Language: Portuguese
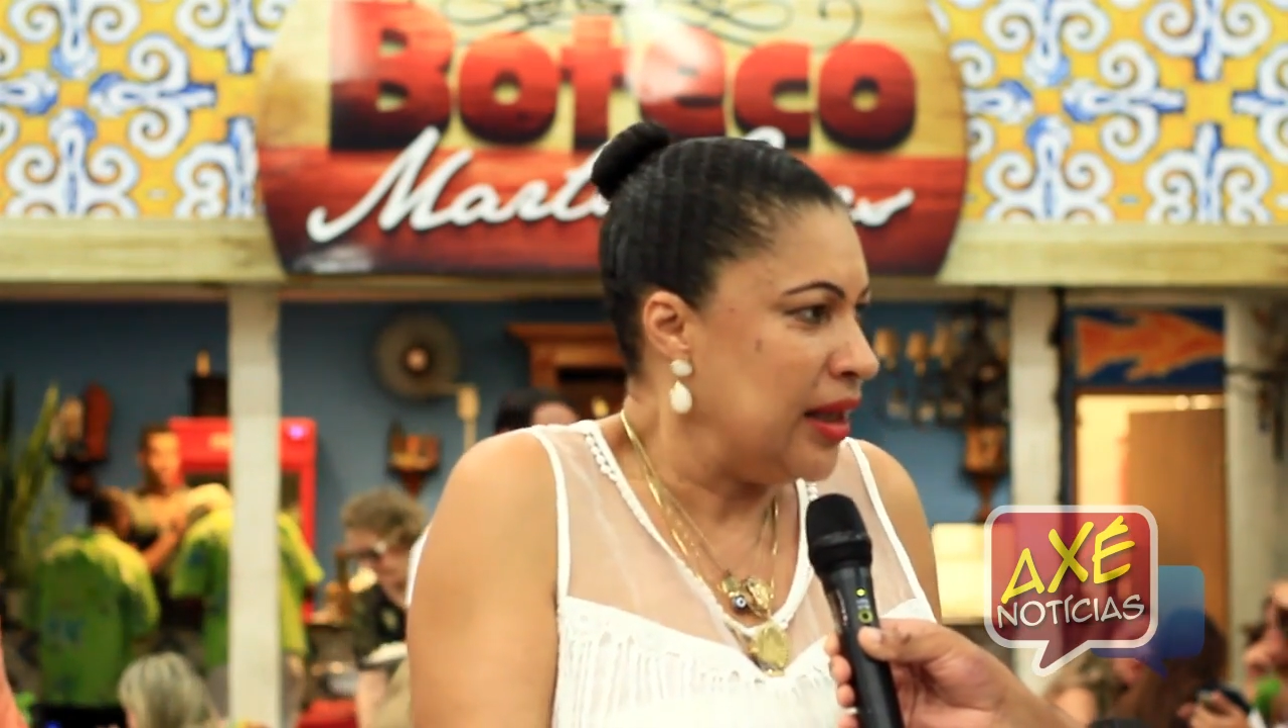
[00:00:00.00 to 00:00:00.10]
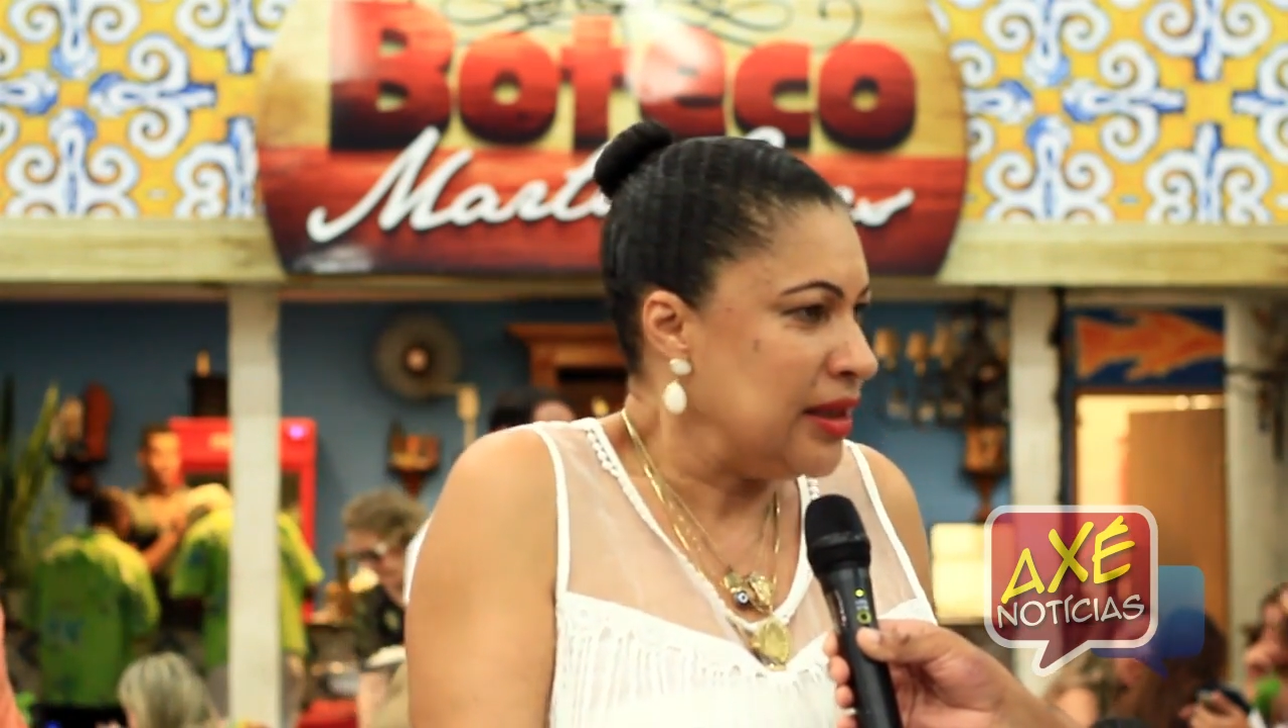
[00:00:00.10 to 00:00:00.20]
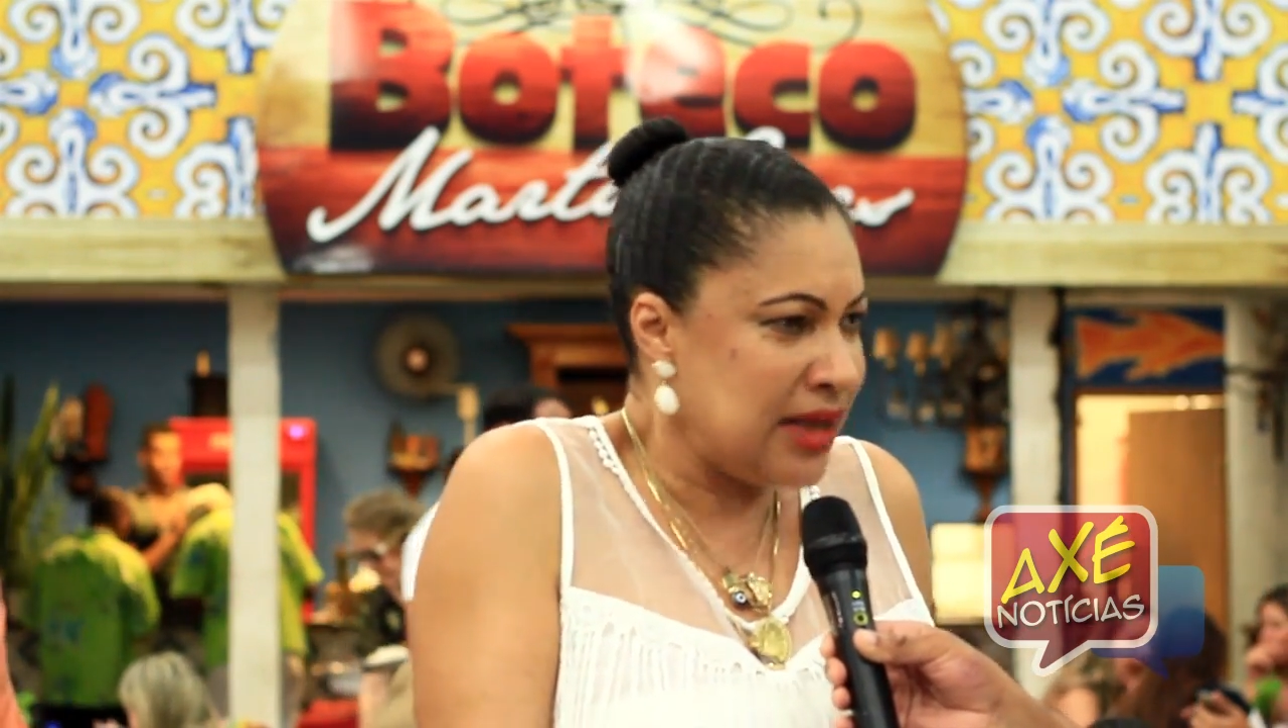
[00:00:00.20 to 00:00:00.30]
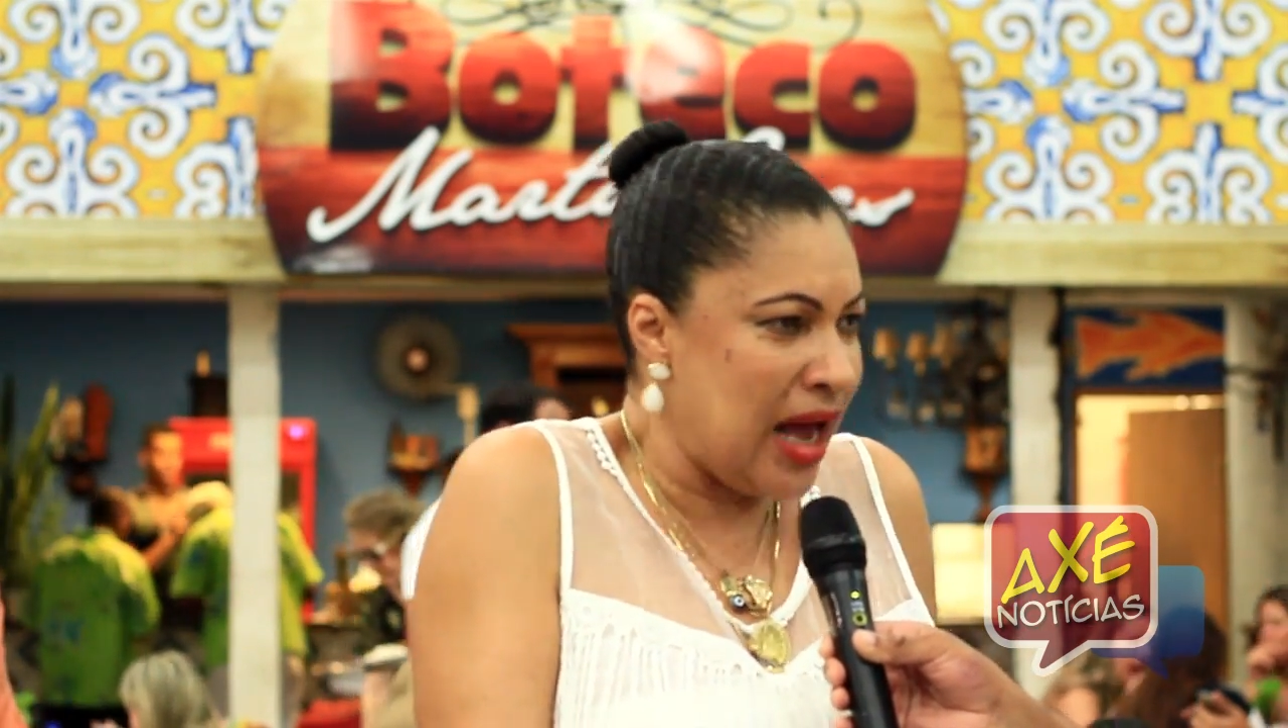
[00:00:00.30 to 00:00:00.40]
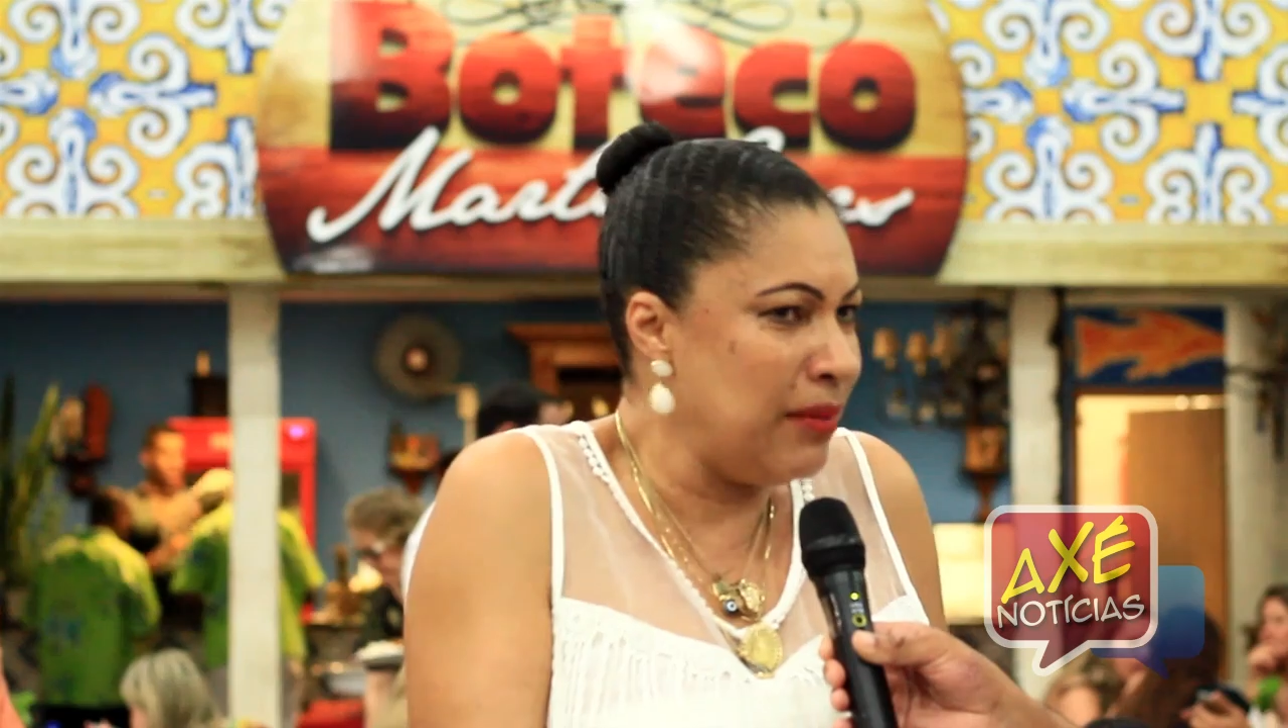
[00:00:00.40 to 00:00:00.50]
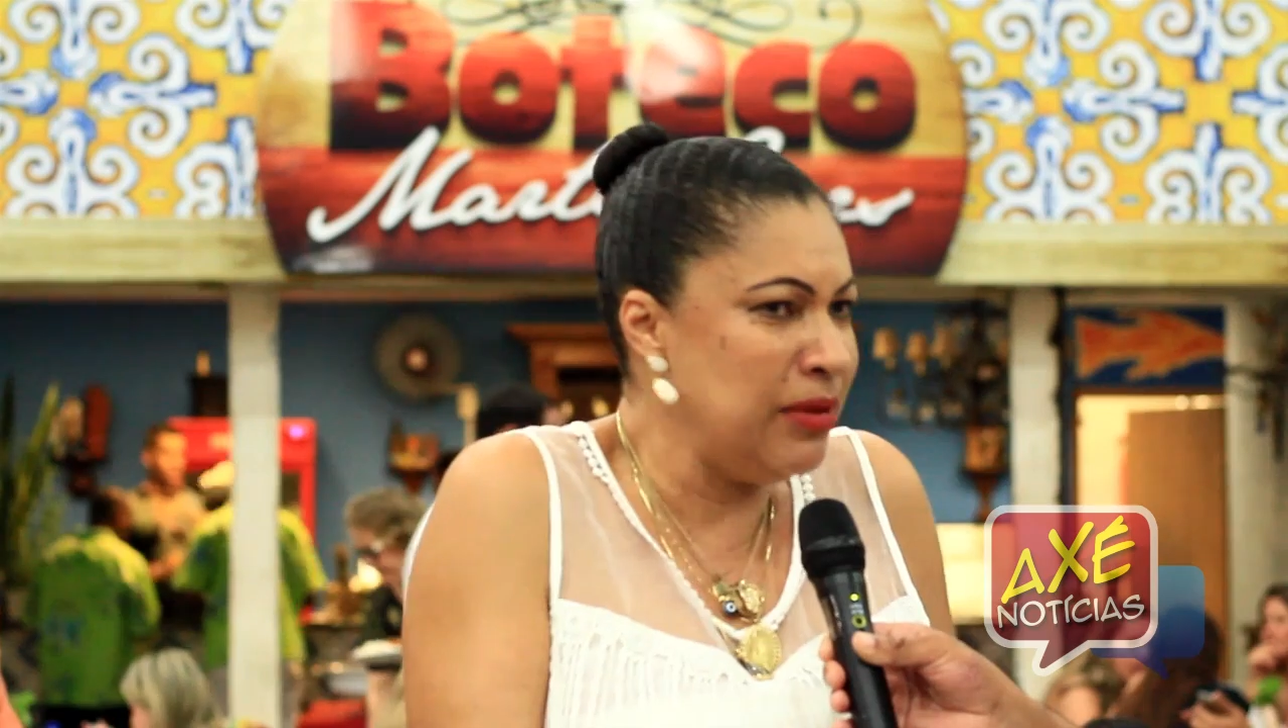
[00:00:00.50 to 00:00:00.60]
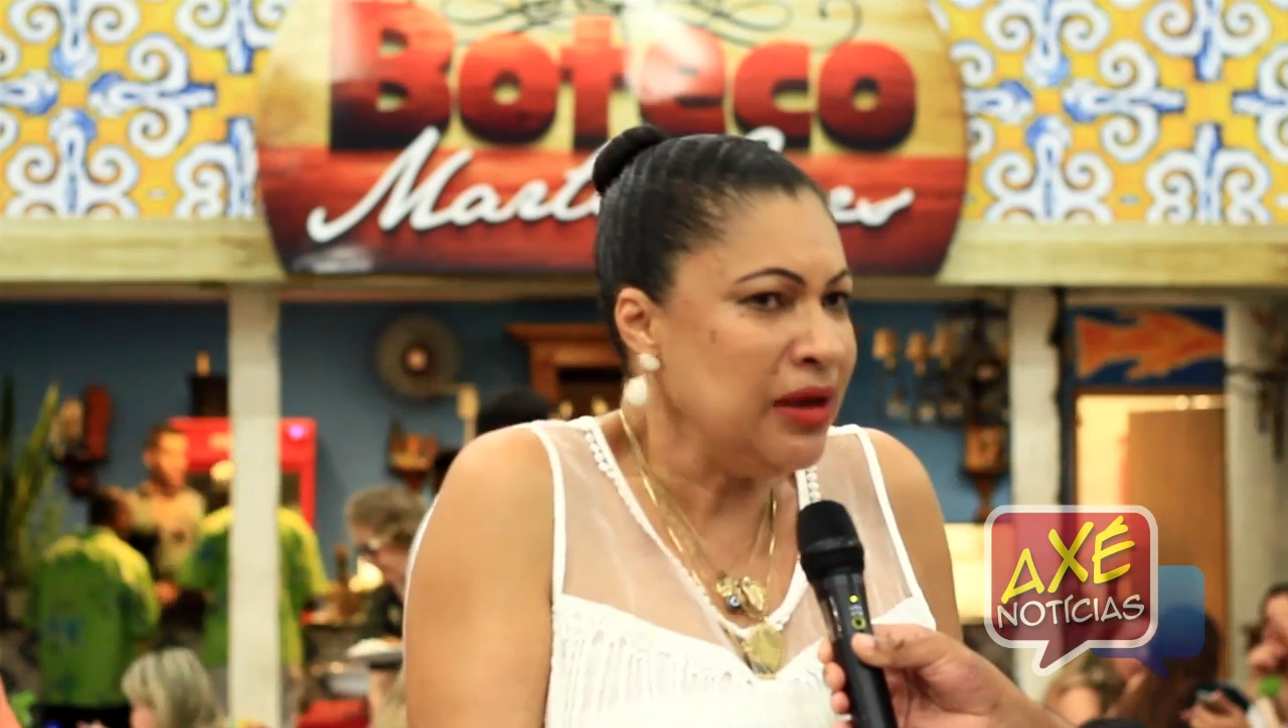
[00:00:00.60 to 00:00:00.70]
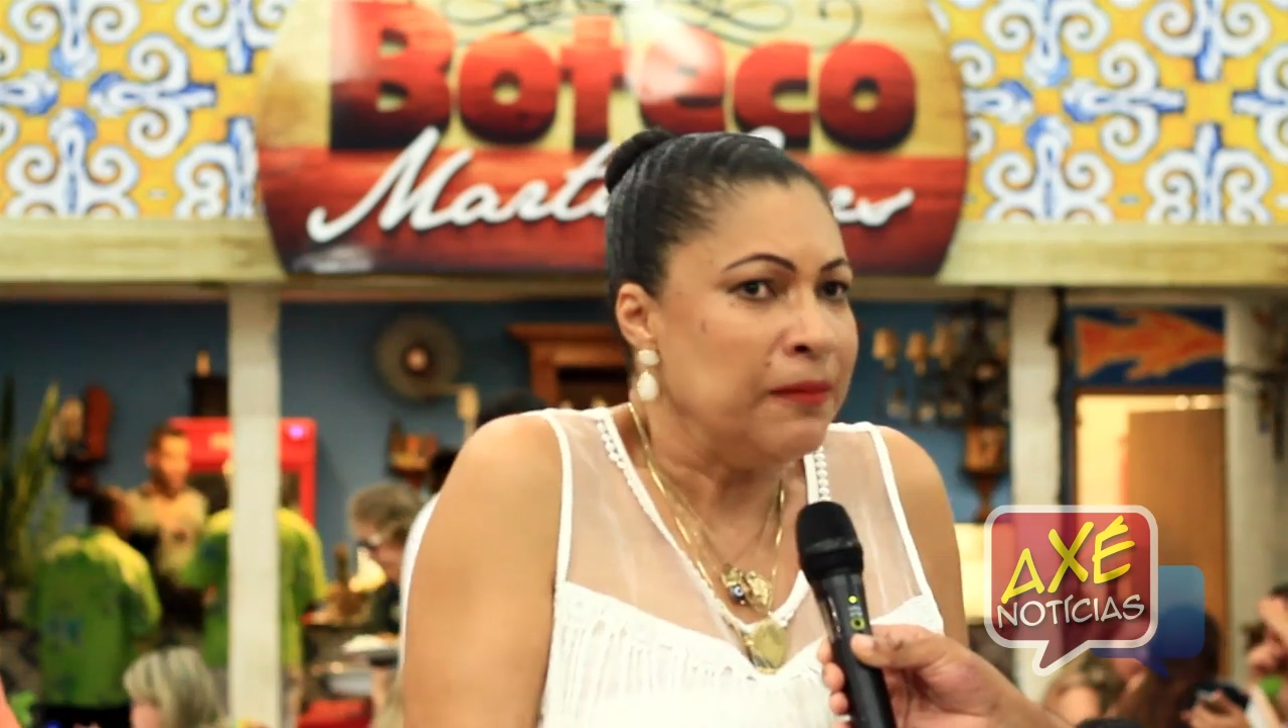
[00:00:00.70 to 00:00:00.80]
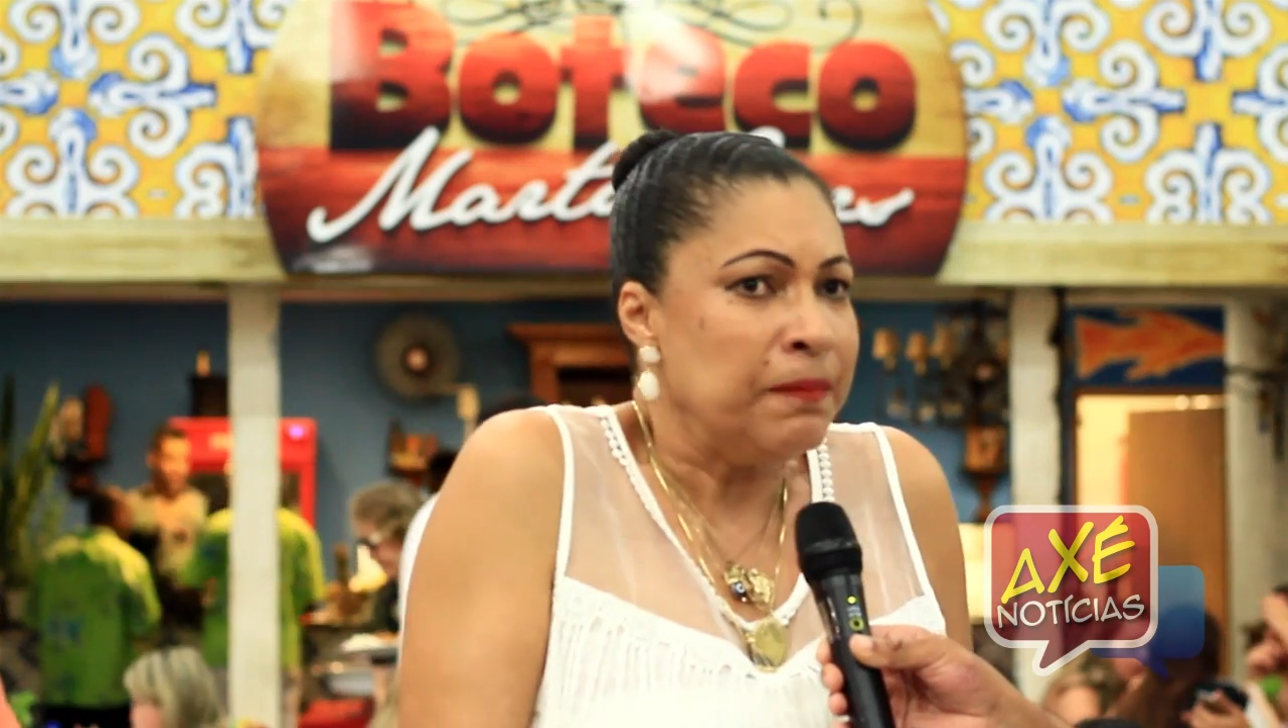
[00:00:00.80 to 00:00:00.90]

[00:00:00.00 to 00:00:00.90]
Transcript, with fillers: sabe?